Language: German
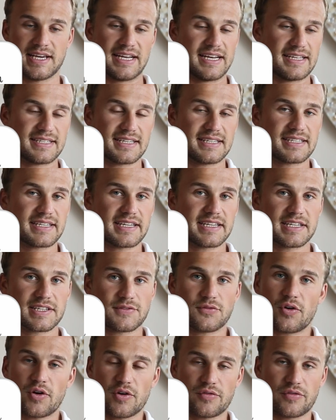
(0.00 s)
Das Internet
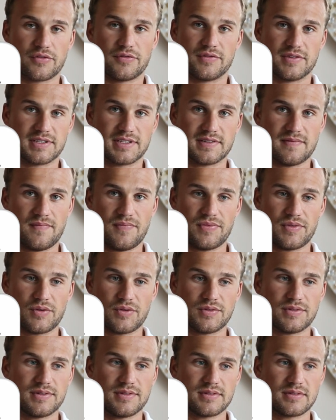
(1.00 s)
ist voll von Wissen
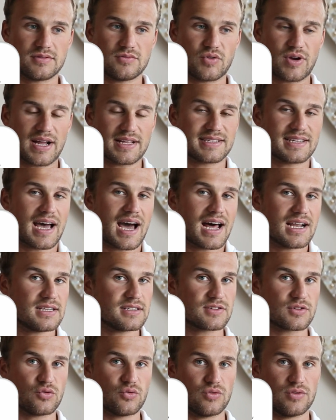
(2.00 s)
und du kannst
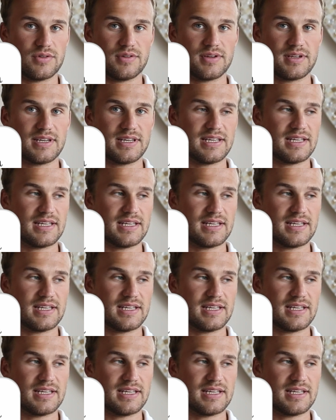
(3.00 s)
alles googeln.